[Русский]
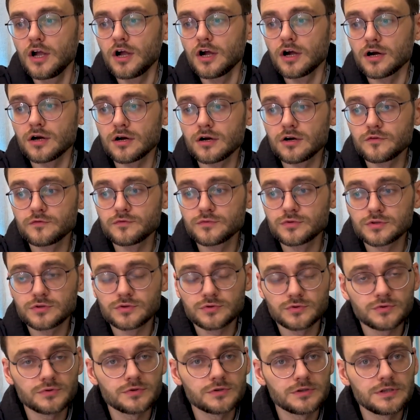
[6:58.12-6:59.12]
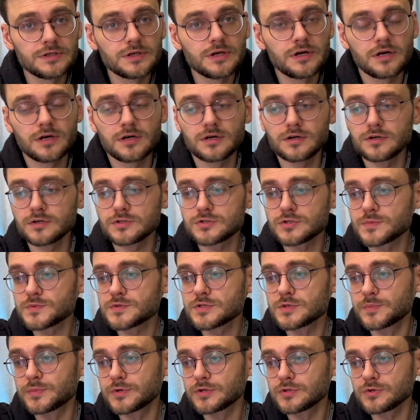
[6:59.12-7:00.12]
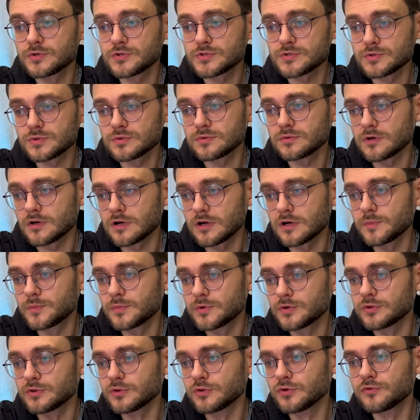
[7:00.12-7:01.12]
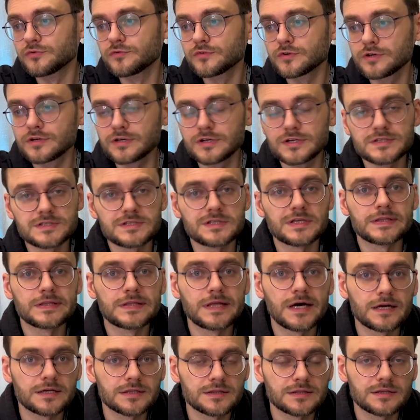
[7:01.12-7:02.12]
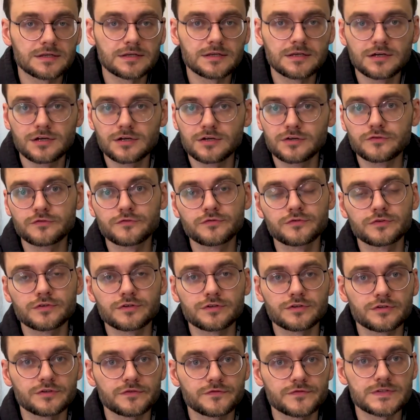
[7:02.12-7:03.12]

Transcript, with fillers: а, вот, но ну и, а, собственно, принес он как бы новые стандарты в,